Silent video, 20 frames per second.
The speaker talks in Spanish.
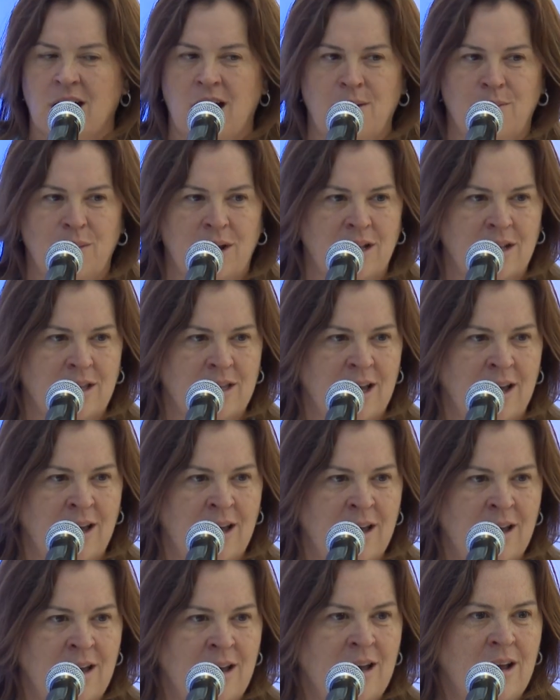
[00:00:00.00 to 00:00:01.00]

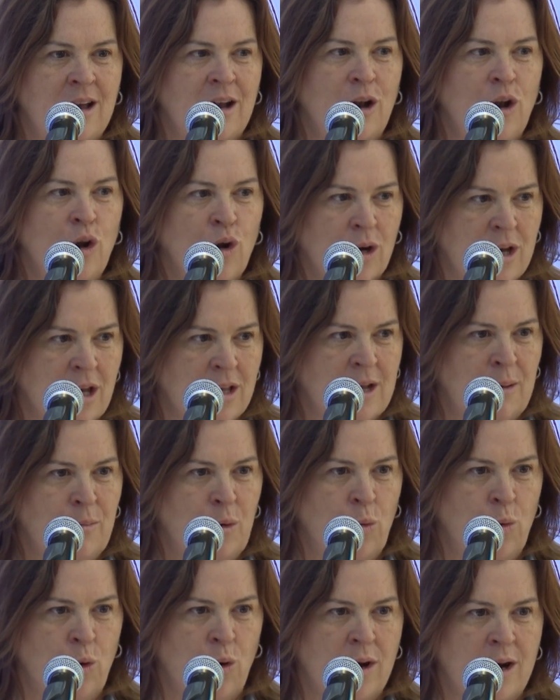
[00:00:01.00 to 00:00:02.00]
realmente lo que
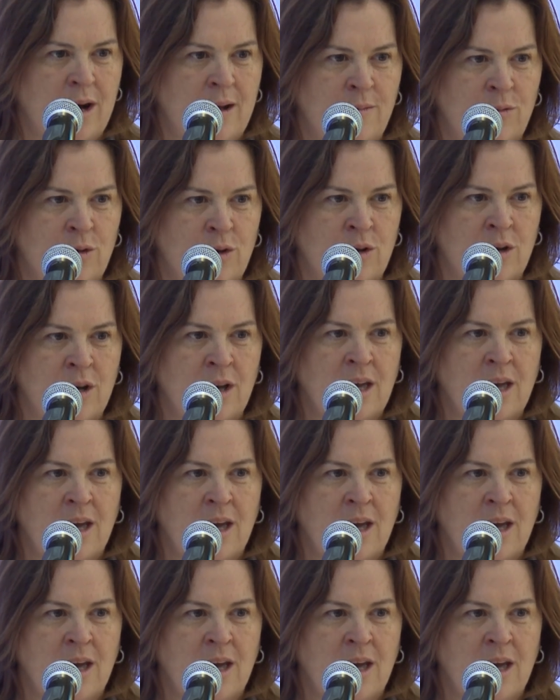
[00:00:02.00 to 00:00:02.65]
estamos buscando.